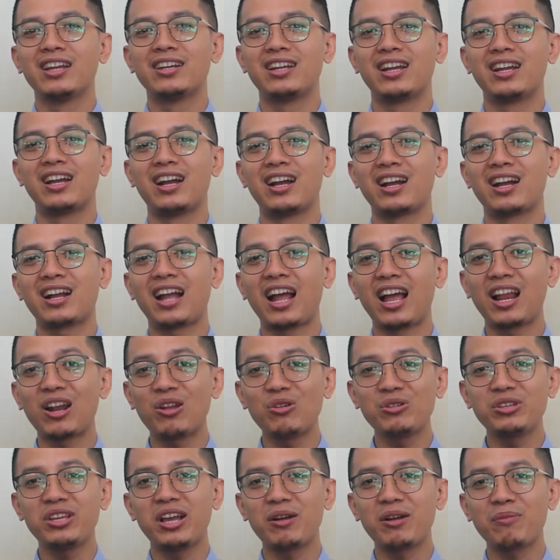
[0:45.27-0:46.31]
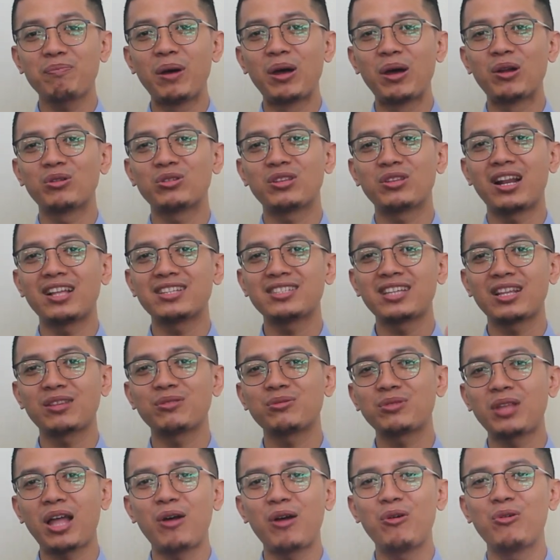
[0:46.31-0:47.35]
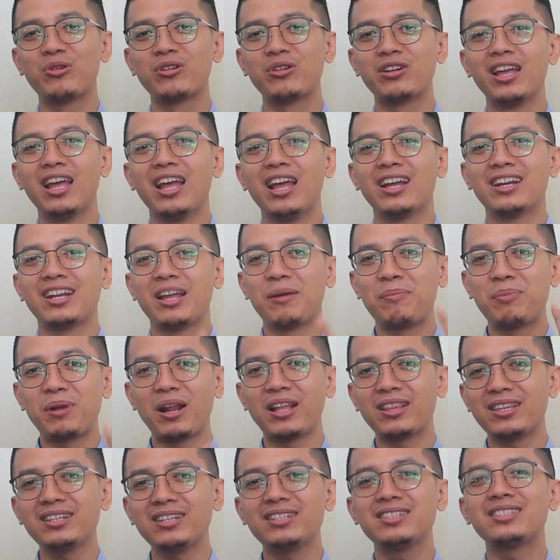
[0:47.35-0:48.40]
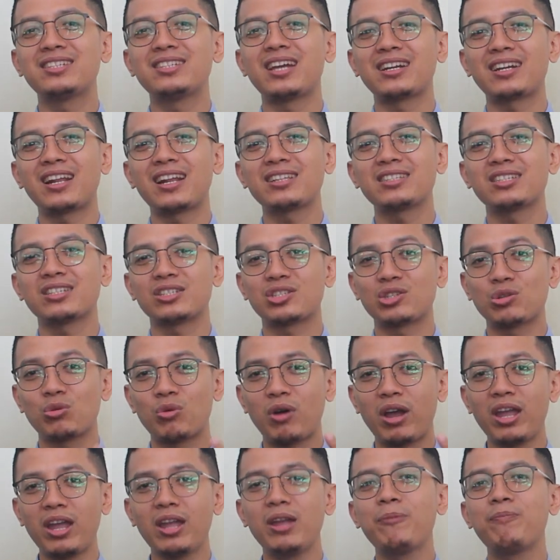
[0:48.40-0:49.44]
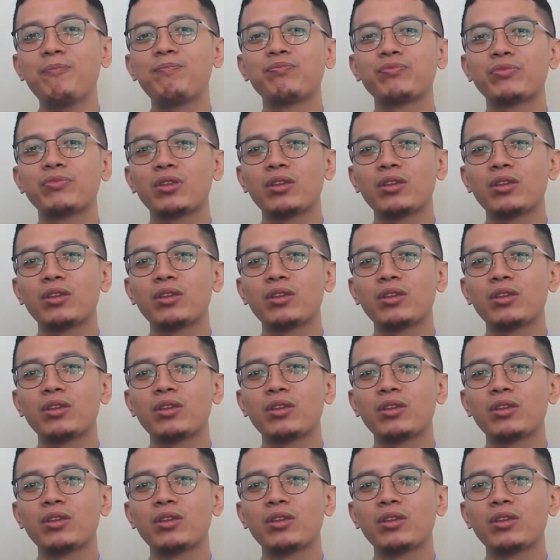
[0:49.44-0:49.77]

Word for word: Nah, kalau yang baru telat satu tahun, nah berarti dicatat sesuai